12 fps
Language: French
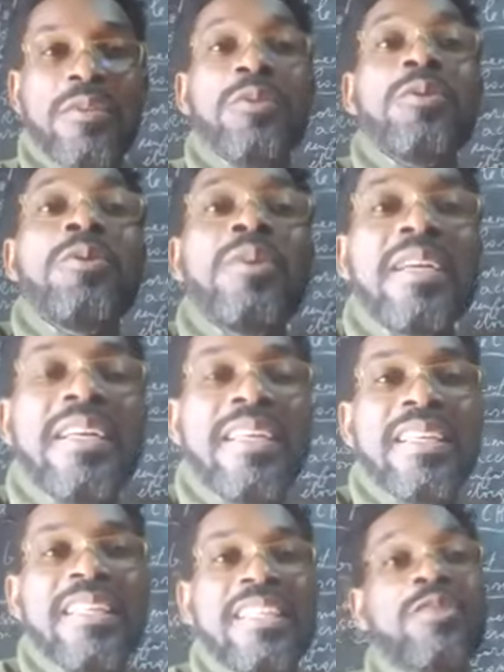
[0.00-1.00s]
Eux,
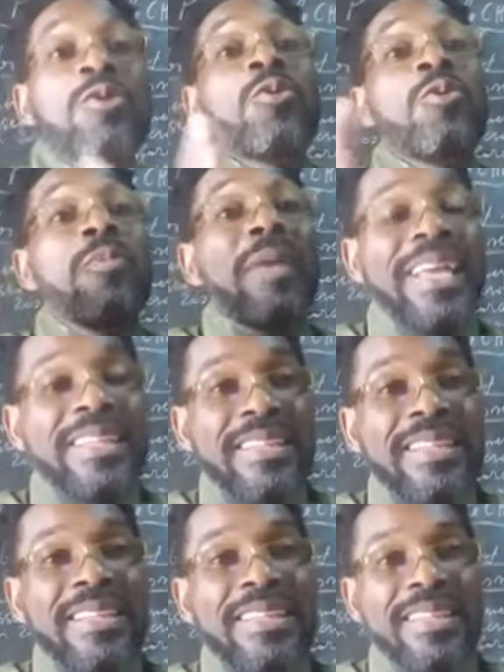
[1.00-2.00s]
ils sont le
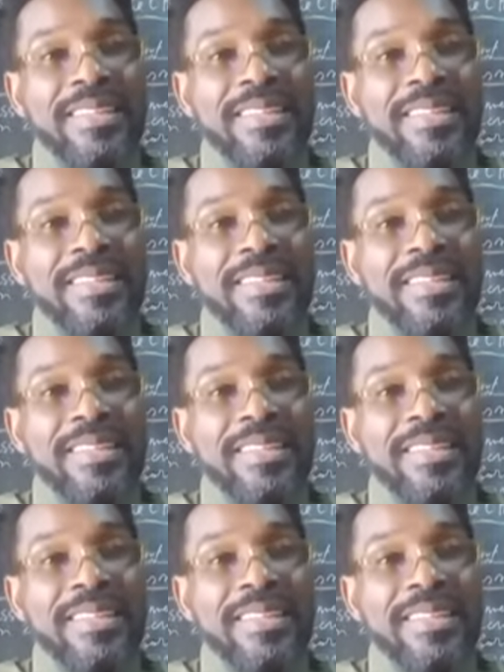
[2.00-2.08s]
maître,